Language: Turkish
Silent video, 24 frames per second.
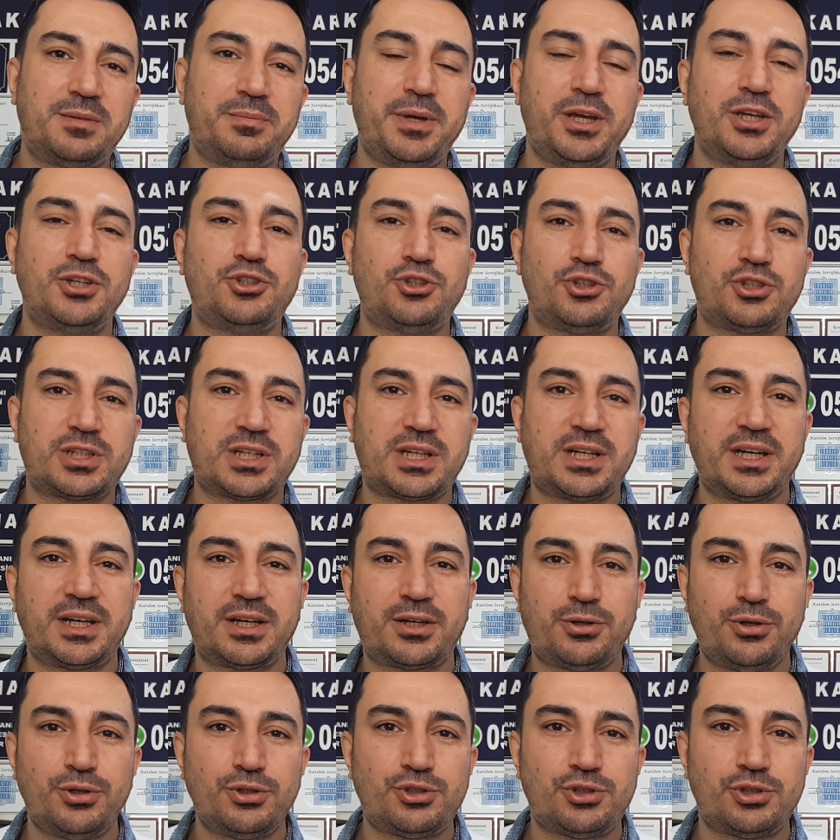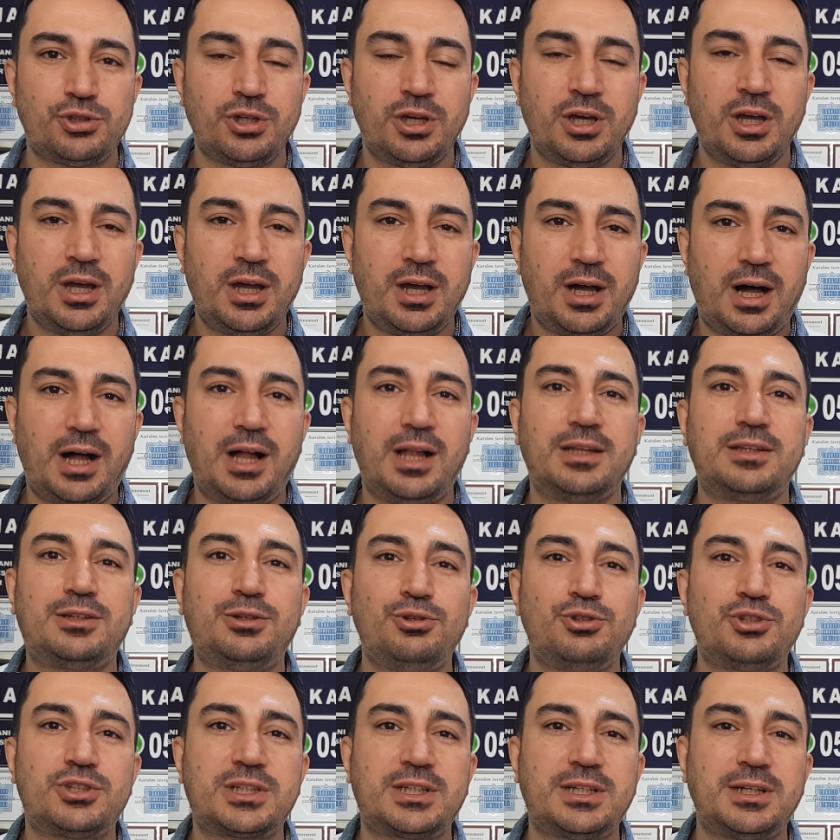0543
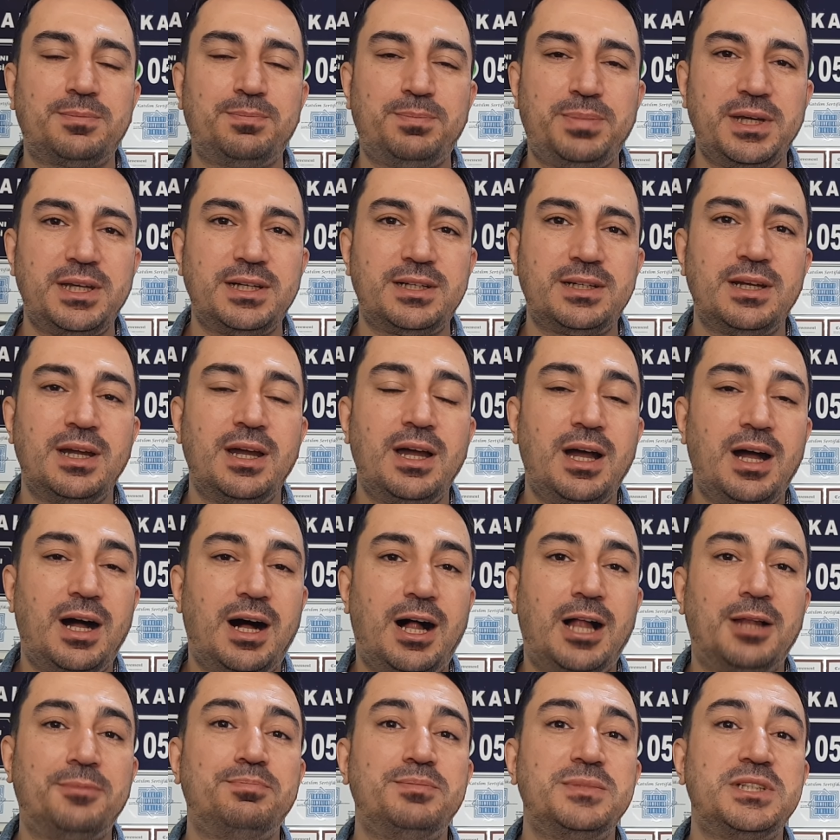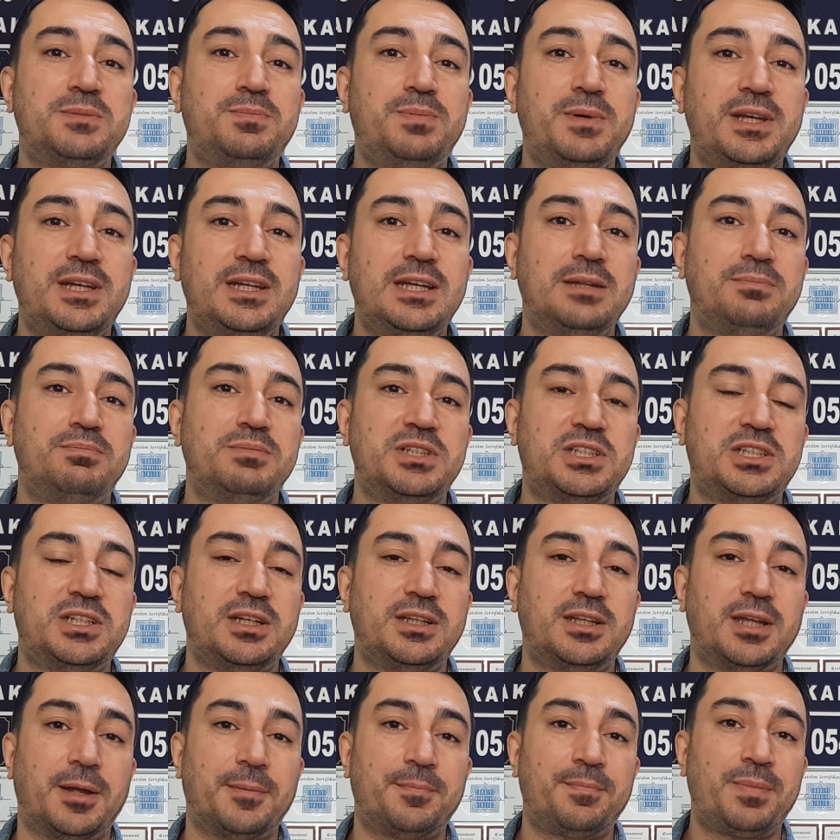641 61
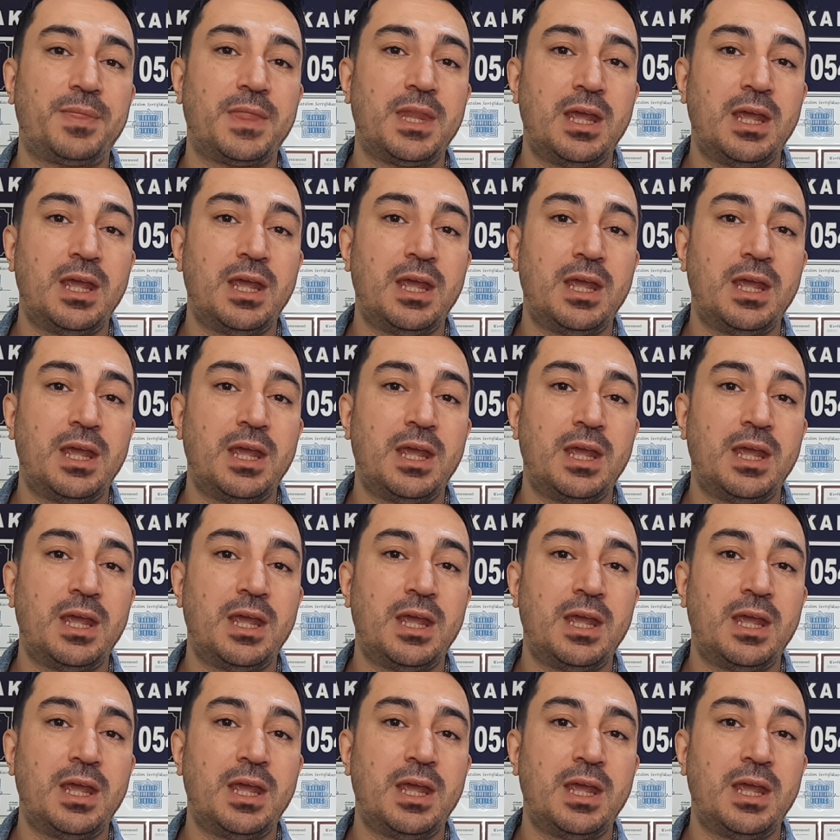77.